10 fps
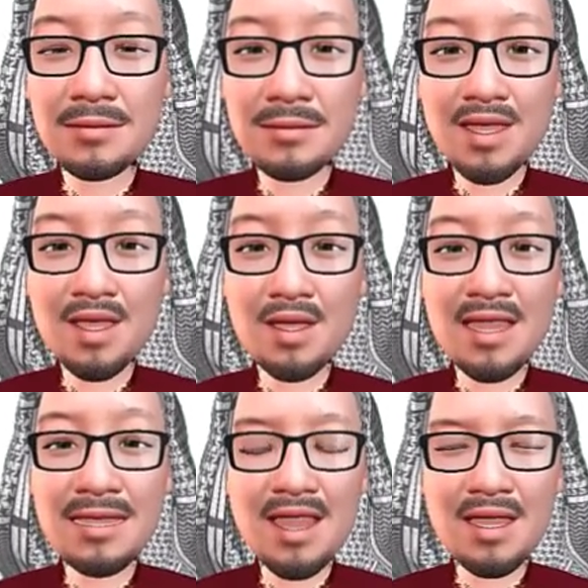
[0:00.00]

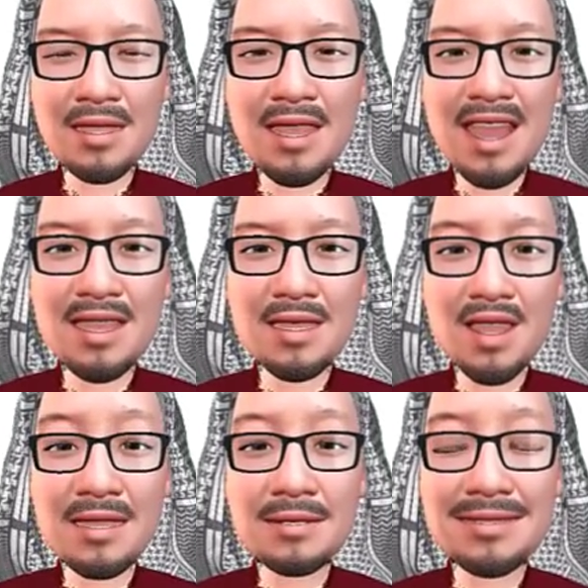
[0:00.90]
Ibrahim
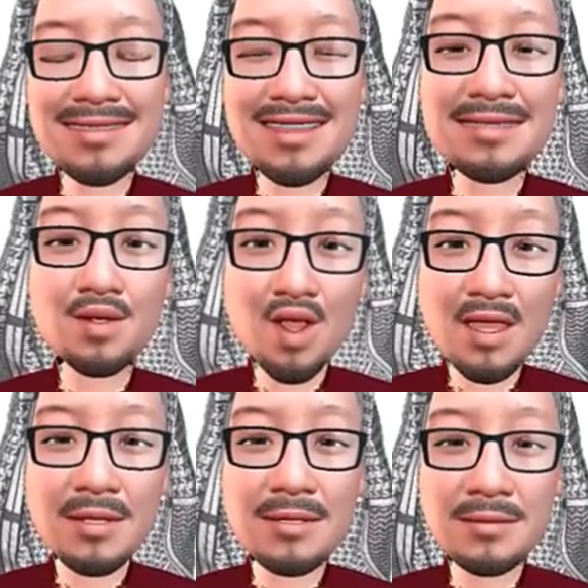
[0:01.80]
adalah
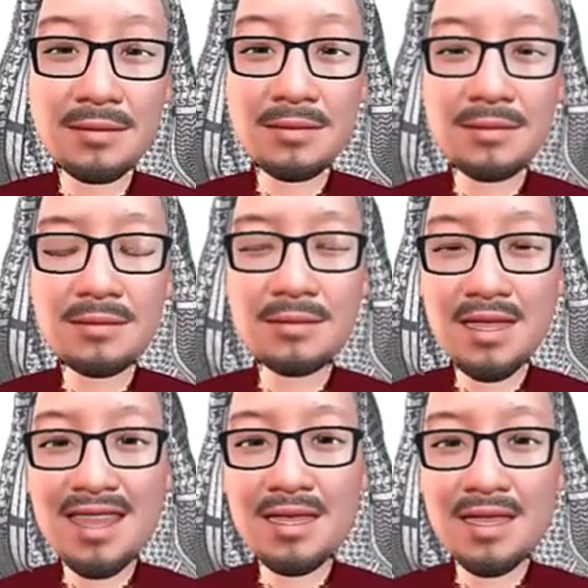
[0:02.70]
siswa
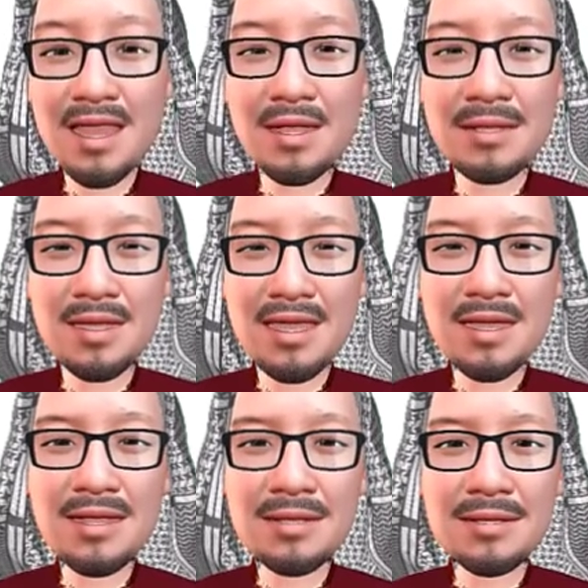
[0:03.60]
yang
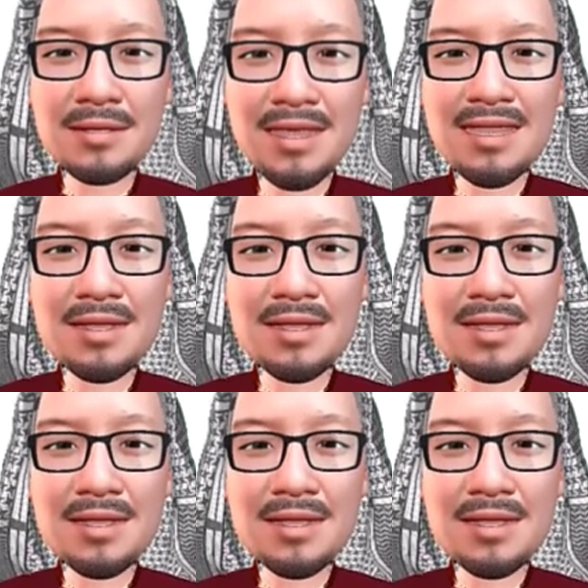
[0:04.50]
rajin. Ya.